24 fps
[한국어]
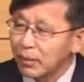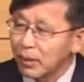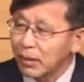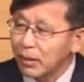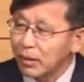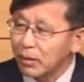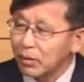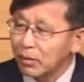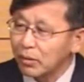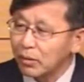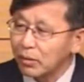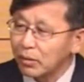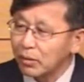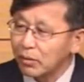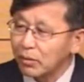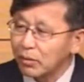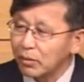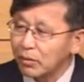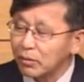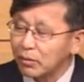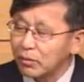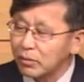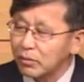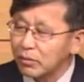
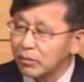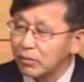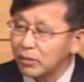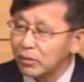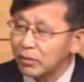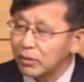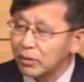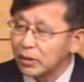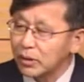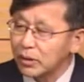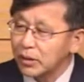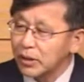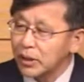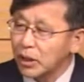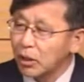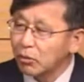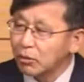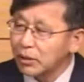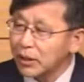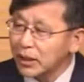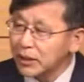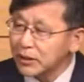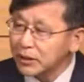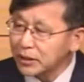또
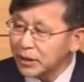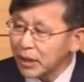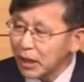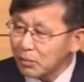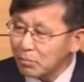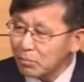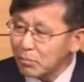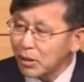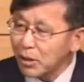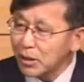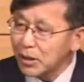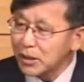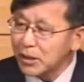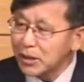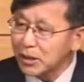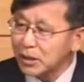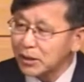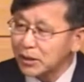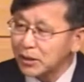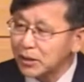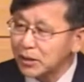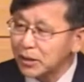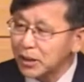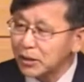영원한 생명이신
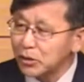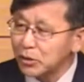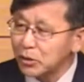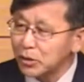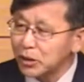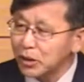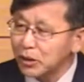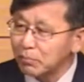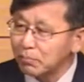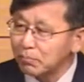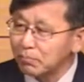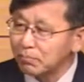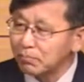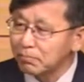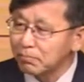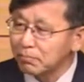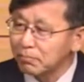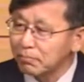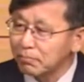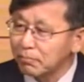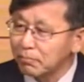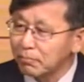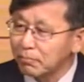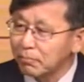그 예수님
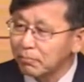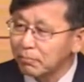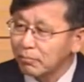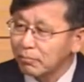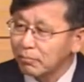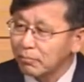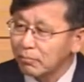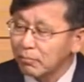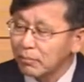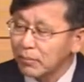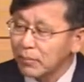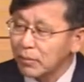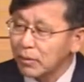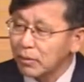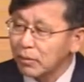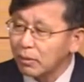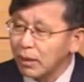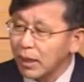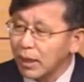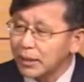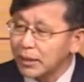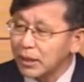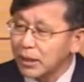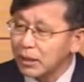또
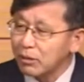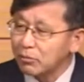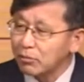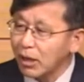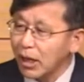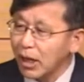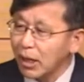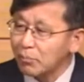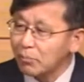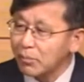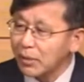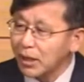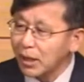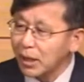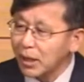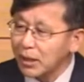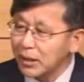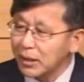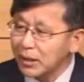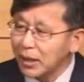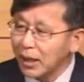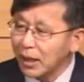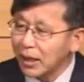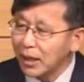하나님과 함께
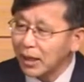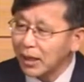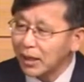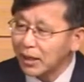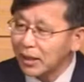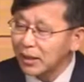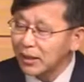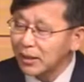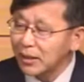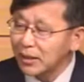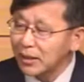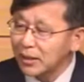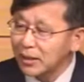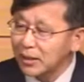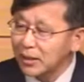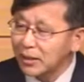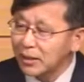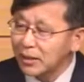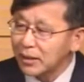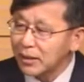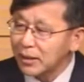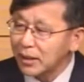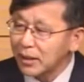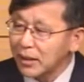있다가
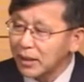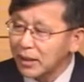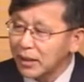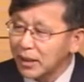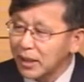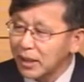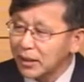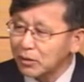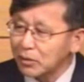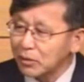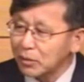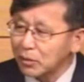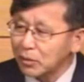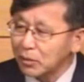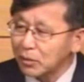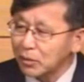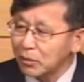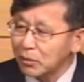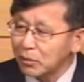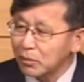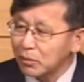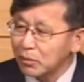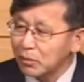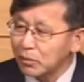
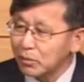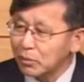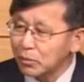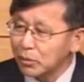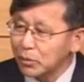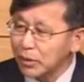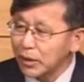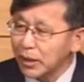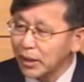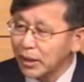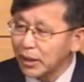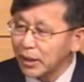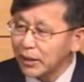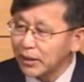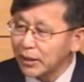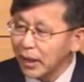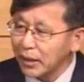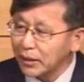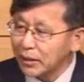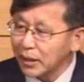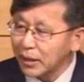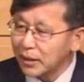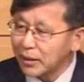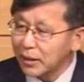인간으로 우리에게
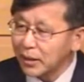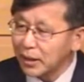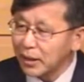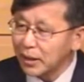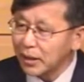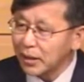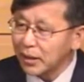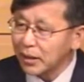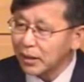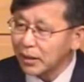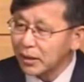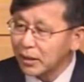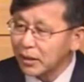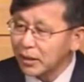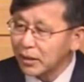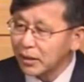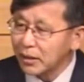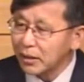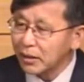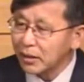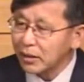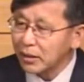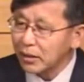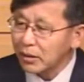나타내
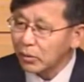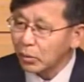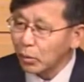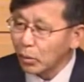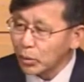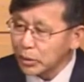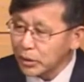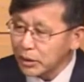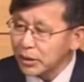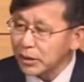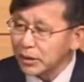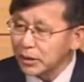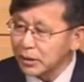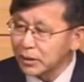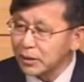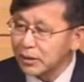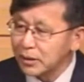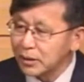오신